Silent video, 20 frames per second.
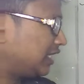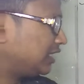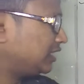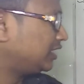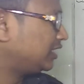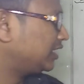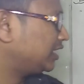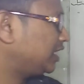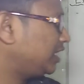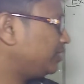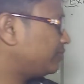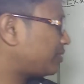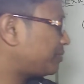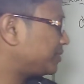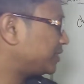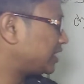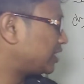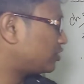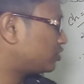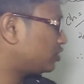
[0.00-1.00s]
যায়
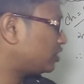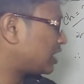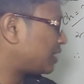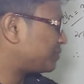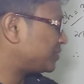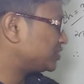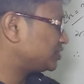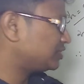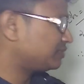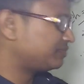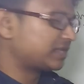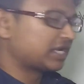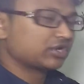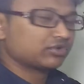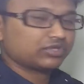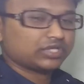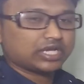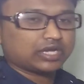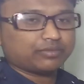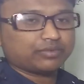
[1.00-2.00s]
কিভাবে দেখো আমরা যদি
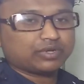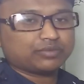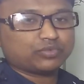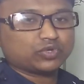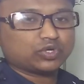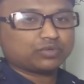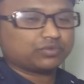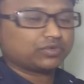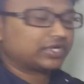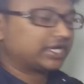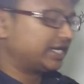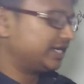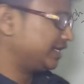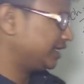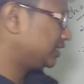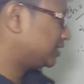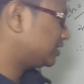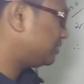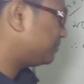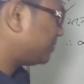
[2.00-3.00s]
বারোতে আবার বরাবর
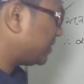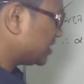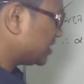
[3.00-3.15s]
কাটি তাহলে